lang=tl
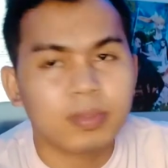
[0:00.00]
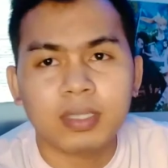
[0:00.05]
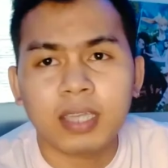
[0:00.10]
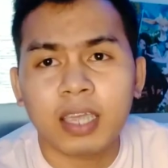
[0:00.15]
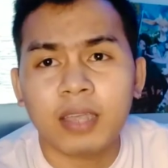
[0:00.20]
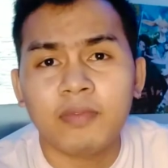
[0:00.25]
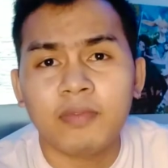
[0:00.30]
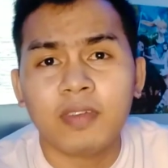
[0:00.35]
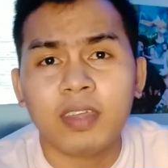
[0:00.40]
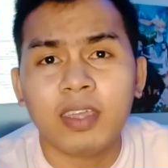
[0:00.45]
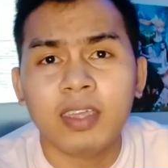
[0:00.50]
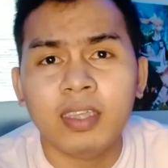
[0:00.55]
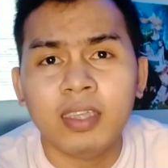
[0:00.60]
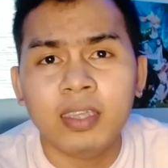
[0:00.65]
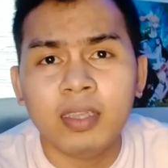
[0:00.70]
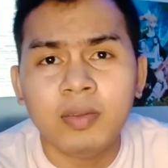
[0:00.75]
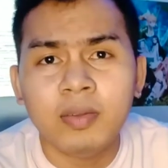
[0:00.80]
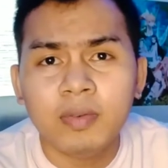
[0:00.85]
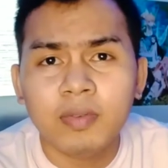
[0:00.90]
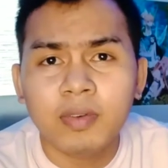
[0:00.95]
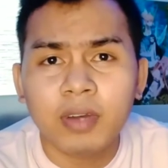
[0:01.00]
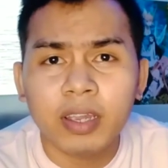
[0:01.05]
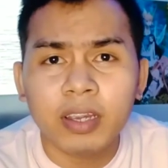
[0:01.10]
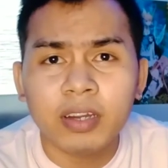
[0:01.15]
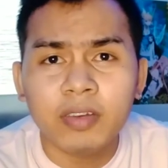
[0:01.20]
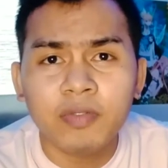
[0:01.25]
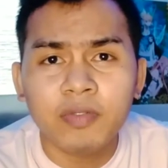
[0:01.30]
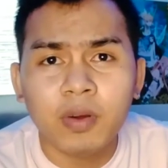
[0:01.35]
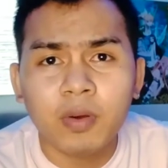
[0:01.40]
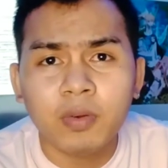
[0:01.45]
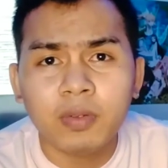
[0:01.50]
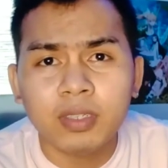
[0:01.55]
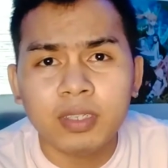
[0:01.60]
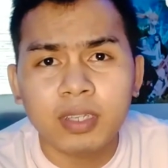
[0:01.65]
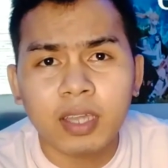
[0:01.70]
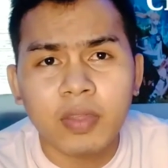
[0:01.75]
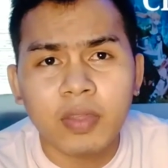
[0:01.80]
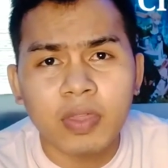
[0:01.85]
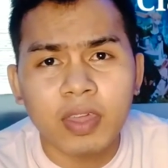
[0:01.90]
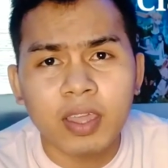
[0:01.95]
type A
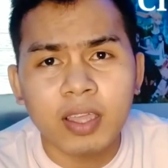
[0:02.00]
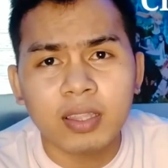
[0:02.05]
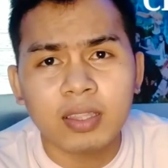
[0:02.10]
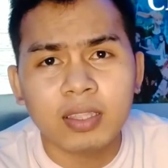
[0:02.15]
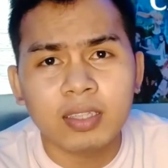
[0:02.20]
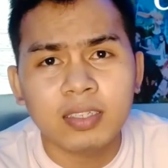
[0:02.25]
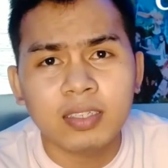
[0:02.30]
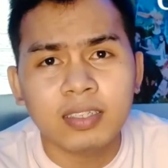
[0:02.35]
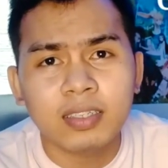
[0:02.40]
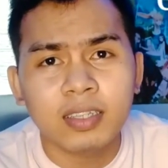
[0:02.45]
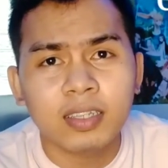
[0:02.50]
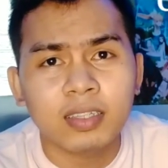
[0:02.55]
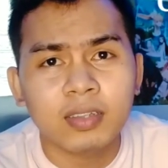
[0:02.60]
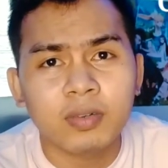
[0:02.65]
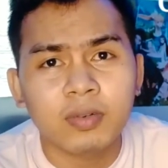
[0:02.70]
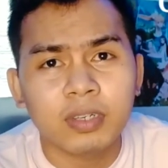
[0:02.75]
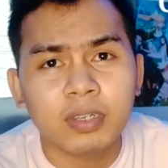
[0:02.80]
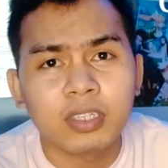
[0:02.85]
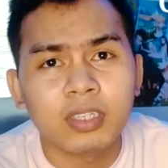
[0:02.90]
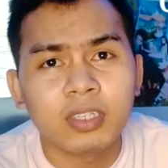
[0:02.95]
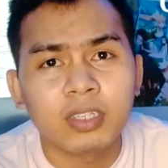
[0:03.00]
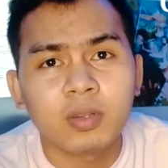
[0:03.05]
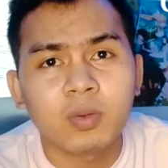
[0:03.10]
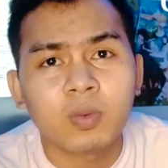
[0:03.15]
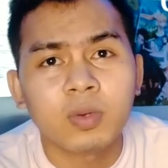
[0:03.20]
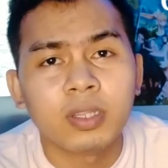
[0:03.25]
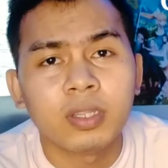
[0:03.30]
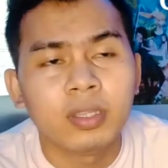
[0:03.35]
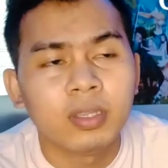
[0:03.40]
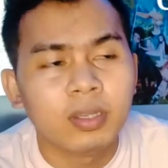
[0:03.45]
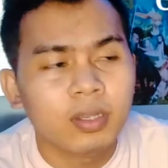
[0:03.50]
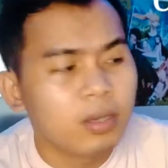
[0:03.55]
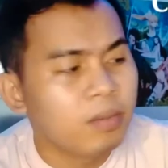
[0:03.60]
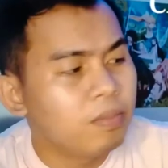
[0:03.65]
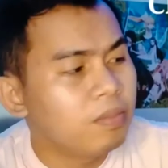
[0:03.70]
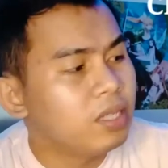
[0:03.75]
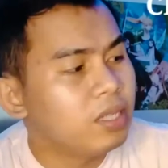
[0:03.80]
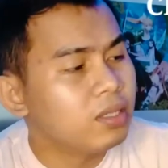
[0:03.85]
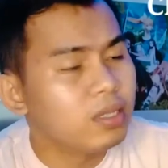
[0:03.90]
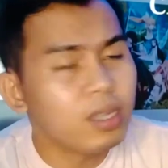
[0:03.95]
earphones. I think this is not the original one.
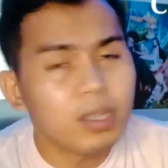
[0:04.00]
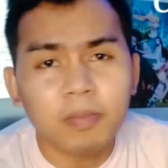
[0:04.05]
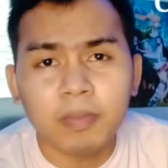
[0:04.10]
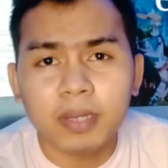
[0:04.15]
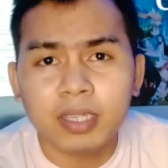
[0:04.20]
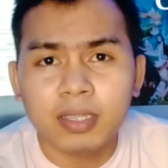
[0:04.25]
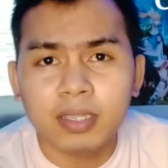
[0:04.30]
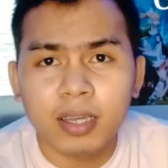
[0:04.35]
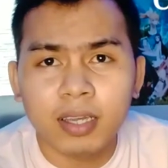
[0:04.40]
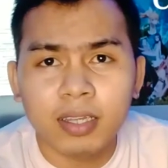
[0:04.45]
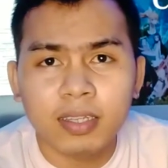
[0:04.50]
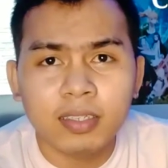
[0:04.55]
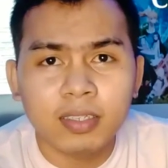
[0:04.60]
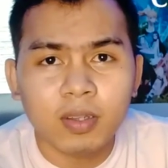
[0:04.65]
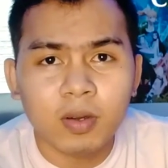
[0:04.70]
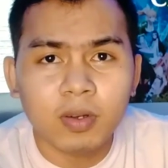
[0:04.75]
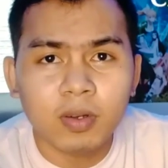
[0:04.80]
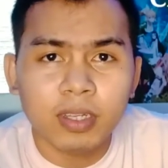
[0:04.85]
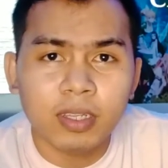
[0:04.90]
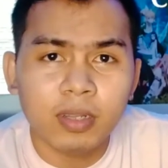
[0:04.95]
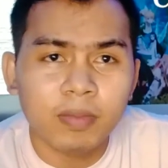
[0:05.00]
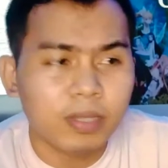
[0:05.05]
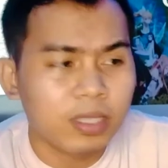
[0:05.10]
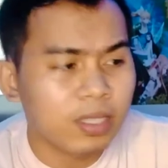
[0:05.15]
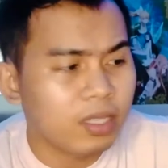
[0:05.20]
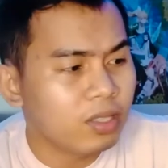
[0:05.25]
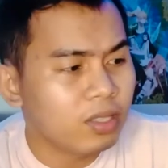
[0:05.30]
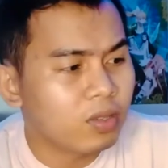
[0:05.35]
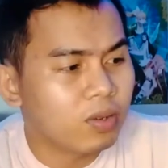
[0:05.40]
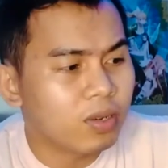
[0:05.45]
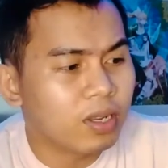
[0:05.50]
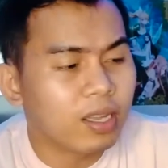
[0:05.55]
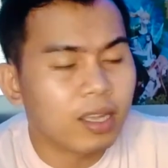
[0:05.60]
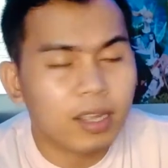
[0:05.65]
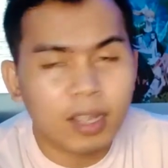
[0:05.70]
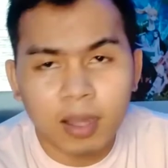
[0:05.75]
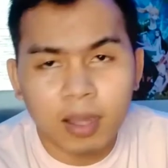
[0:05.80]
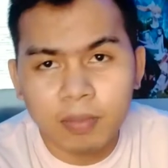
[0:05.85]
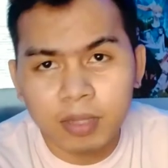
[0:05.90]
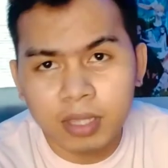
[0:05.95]
But not bad guys, okay naman din to,
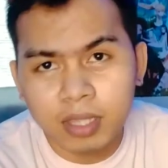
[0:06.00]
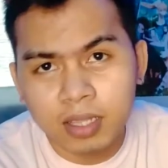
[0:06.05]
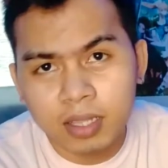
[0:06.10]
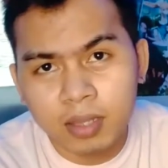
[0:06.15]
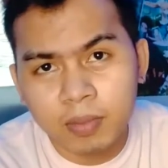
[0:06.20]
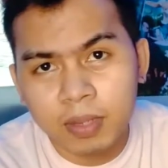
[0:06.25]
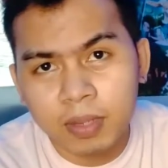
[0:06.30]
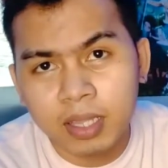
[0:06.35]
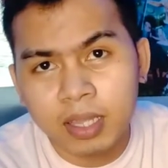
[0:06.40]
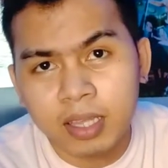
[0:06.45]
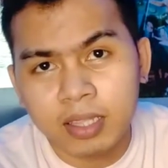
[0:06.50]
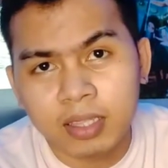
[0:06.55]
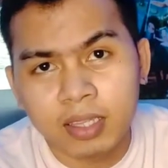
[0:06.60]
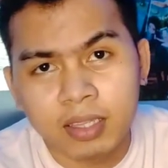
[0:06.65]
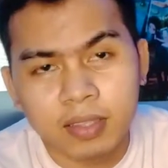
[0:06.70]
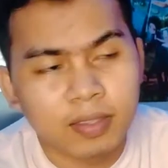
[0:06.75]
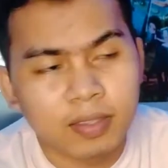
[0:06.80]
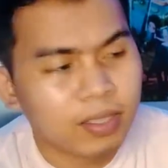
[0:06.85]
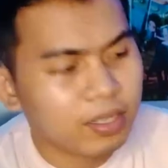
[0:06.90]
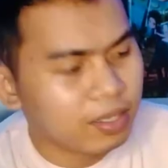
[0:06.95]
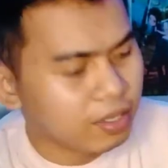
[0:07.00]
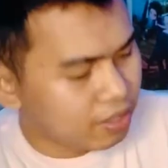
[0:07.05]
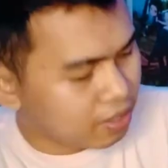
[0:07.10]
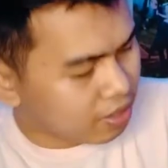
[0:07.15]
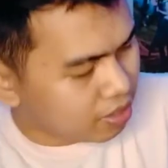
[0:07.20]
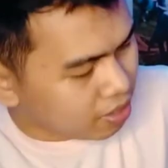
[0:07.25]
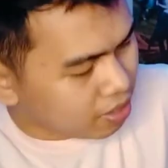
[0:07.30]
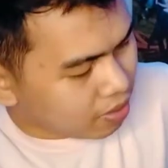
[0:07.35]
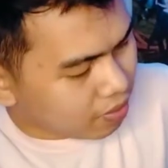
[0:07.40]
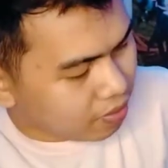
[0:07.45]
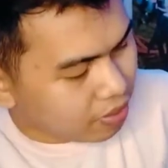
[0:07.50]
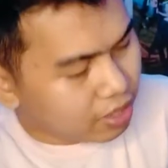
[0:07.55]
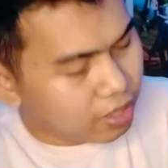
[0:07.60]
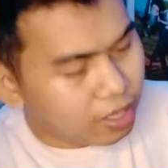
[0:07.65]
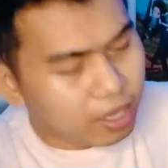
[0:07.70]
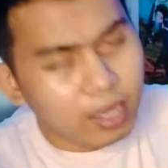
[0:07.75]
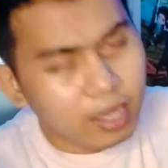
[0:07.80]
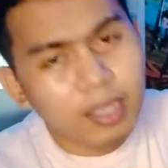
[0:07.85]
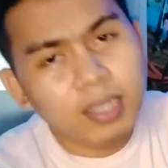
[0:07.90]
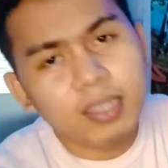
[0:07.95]
nagagamit din naman natin. Right,
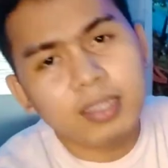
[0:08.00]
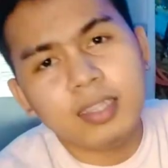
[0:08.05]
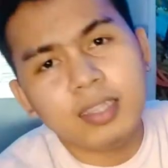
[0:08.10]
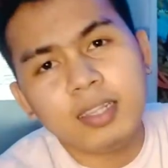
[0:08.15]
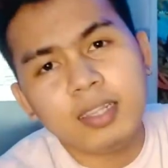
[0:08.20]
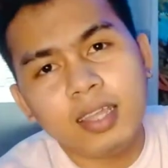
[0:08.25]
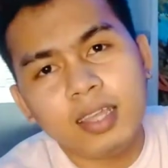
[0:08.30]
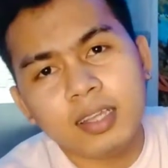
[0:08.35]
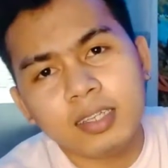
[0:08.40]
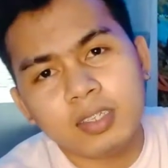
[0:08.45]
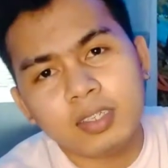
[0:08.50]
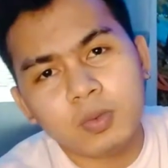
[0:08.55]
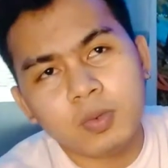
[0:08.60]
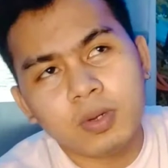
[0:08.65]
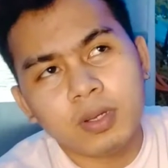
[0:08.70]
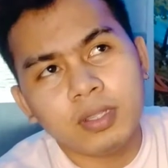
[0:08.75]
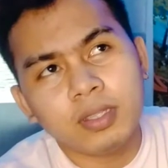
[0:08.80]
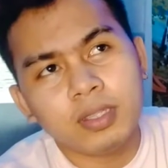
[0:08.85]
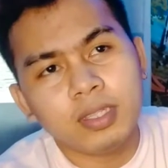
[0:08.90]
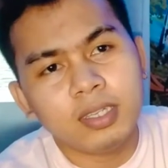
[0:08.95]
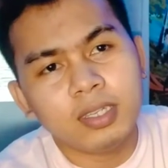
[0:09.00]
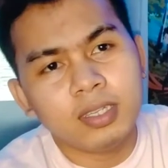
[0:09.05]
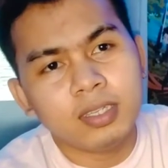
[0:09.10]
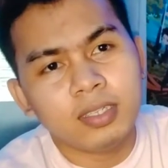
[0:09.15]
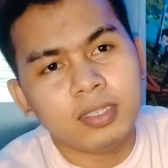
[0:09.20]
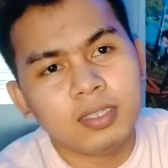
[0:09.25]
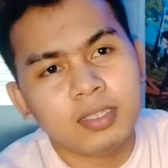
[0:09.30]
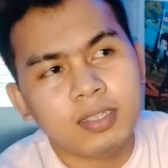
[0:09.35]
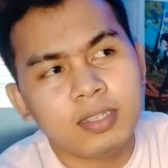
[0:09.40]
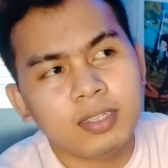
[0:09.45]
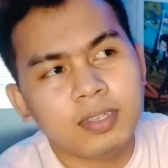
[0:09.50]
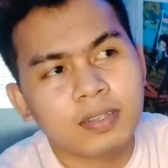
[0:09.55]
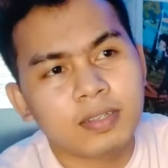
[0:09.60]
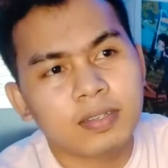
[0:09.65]
and the next one is,